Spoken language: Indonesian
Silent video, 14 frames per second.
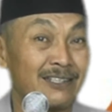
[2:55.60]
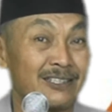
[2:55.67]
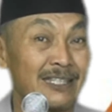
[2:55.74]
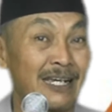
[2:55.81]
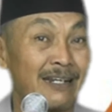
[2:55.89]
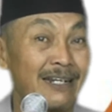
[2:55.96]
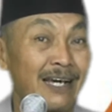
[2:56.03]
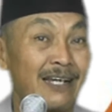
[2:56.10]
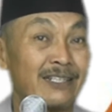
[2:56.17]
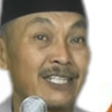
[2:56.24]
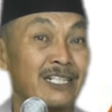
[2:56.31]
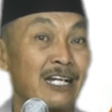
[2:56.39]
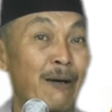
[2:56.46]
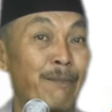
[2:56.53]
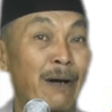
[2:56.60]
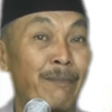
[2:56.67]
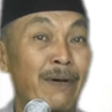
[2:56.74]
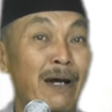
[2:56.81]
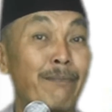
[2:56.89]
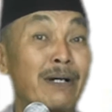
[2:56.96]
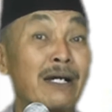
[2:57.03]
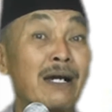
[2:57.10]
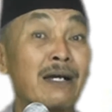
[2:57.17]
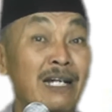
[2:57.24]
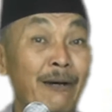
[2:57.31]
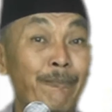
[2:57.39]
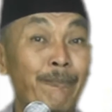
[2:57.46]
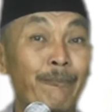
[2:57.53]
Salah jika Bapak
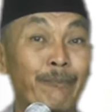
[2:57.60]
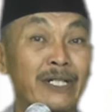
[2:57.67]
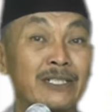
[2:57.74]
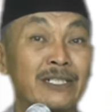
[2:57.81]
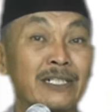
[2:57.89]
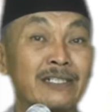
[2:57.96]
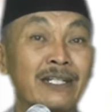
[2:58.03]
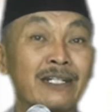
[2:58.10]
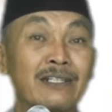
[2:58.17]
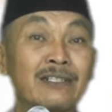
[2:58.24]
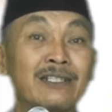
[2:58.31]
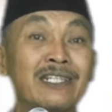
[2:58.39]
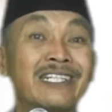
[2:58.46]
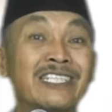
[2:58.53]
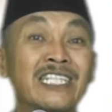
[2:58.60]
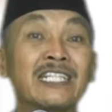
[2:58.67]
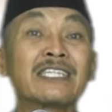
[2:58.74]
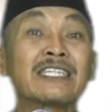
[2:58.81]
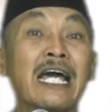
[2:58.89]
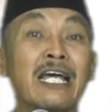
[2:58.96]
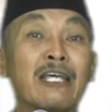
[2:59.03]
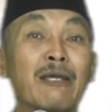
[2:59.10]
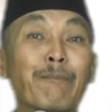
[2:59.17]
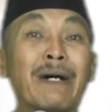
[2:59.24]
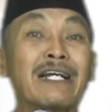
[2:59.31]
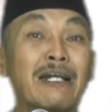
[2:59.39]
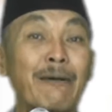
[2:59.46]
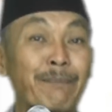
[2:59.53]
menganggap presiden dicintai
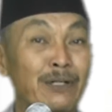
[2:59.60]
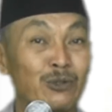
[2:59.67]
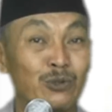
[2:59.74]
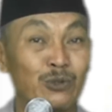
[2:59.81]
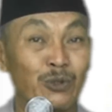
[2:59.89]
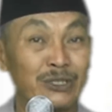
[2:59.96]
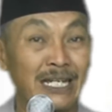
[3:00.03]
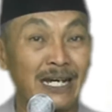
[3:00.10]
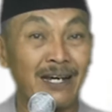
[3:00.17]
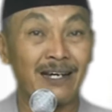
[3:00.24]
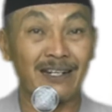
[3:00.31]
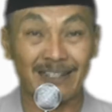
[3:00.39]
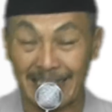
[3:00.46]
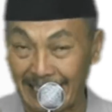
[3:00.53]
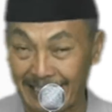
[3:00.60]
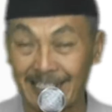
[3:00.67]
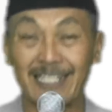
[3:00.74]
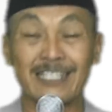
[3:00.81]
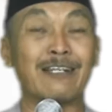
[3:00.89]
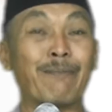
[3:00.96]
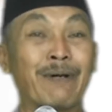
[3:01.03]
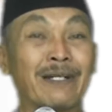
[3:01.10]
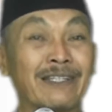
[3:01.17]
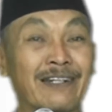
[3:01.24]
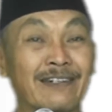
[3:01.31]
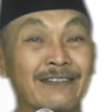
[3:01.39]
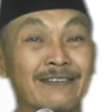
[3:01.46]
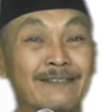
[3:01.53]
para pendukungnya karena
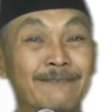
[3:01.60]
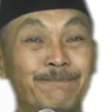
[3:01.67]
jabatan.